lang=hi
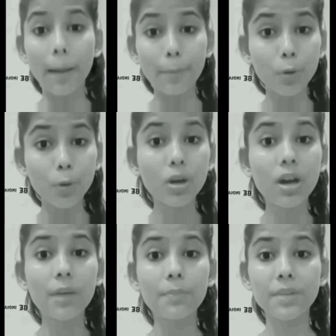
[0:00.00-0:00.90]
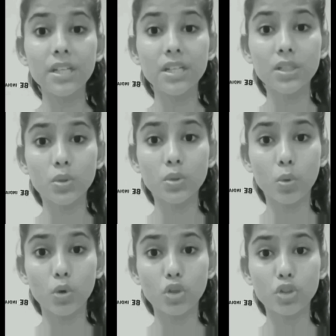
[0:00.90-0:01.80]
आप लोग अपनी
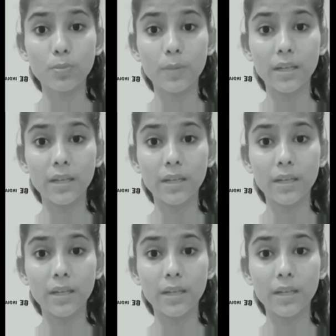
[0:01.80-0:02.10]
सोच